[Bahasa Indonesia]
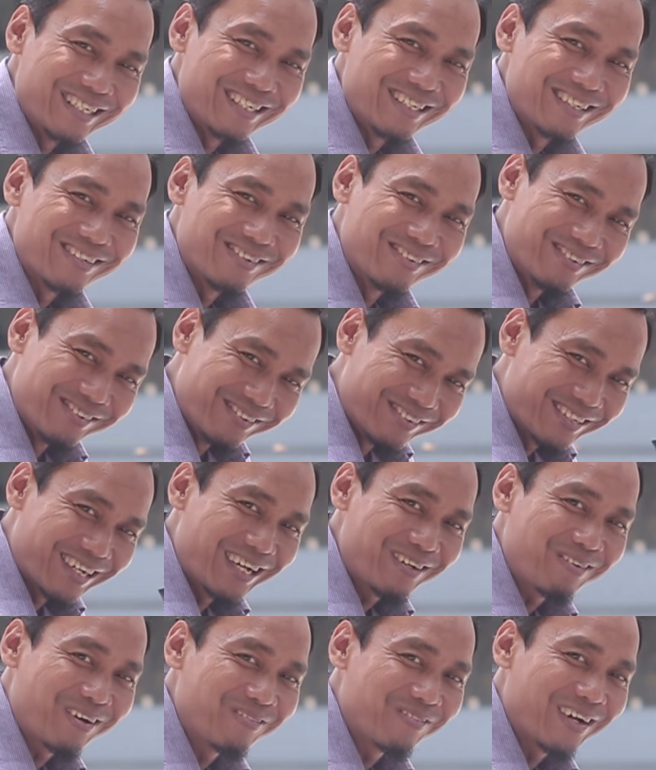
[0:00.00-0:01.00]
Tuh,
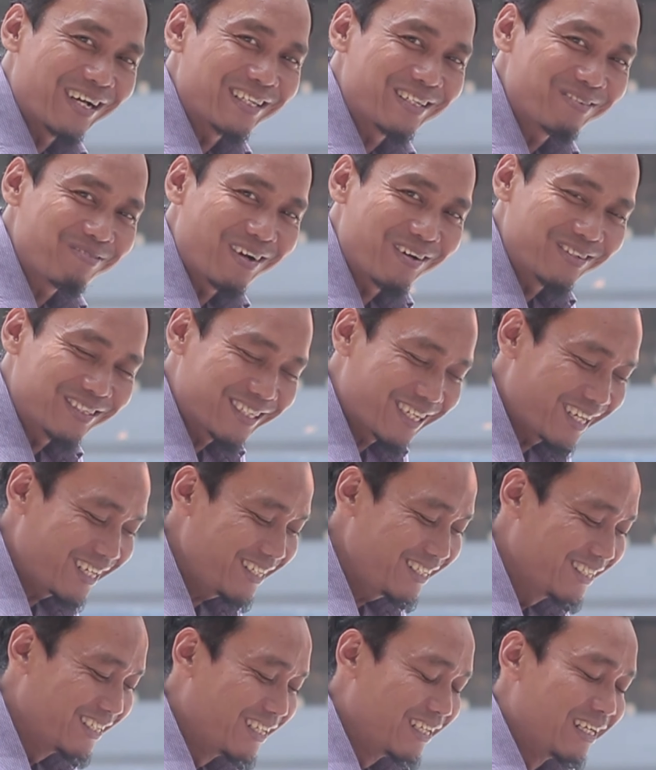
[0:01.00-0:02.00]
kan manfaatnya bagus kan?